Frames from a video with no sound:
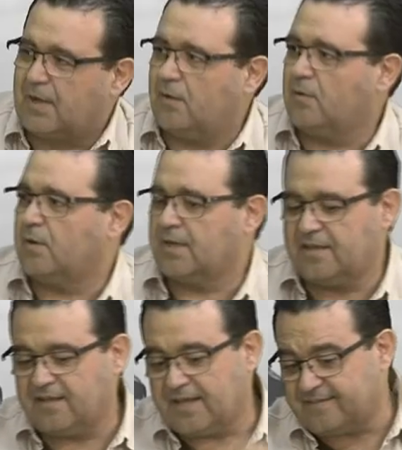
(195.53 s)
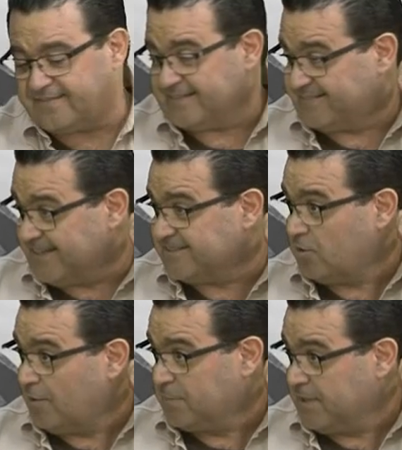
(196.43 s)
lá. Essa é a sede da
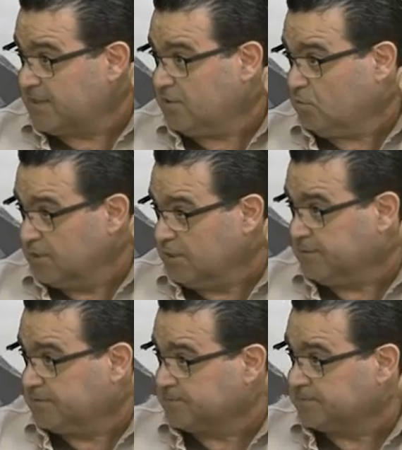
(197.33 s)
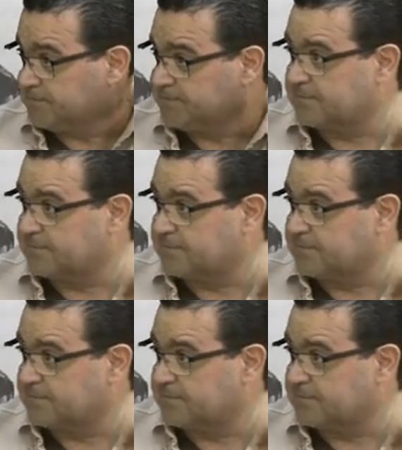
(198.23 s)
OAB aqui ou não? Sede